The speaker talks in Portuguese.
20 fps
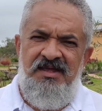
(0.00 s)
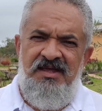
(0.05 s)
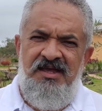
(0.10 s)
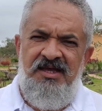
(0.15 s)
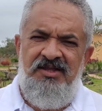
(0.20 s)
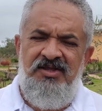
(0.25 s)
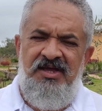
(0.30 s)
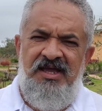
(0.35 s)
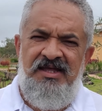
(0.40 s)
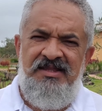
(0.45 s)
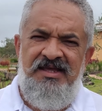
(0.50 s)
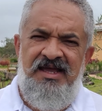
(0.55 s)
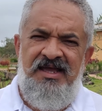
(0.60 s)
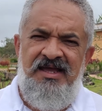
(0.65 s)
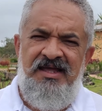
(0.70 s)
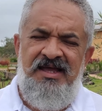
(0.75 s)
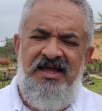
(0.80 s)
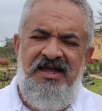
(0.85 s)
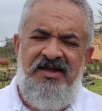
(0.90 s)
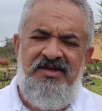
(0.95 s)
É,
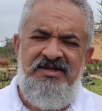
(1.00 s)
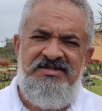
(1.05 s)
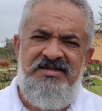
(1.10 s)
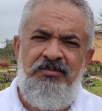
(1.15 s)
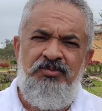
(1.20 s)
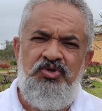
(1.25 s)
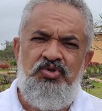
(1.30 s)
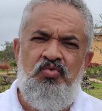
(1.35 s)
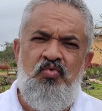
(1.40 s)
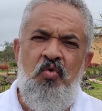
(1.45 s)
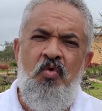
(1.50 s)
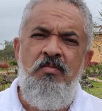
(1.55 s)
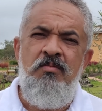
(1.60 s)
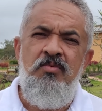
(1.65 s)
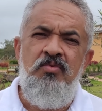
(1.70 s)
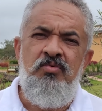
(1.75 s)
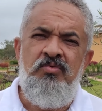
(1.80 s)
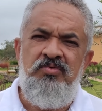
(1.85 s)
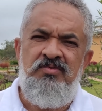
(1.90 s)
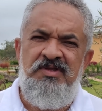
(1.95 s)
é, é, isso é muito
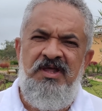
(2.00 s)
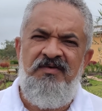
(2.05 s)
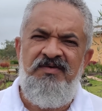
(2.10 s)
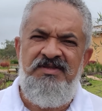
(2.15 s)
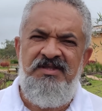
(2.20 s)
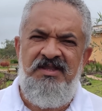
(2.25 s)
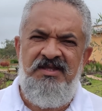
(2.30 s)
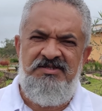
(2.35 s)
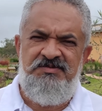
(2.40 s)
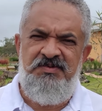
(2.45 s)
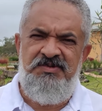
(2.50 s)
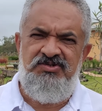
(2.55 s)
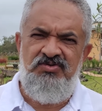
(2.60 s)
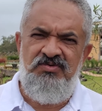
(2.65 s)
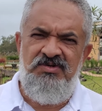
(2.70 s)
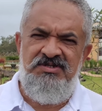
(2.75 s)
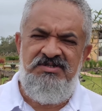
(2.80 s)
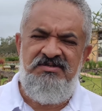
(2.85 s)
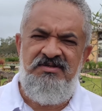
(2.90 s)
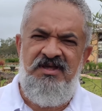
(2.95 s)
comum na vida das
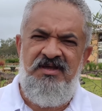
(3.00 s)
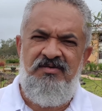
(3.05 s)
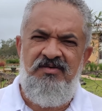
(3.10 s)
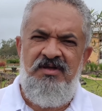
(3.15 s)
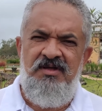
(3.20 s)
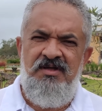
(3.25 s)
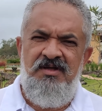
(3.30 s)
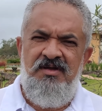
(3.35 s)
pessoas, né?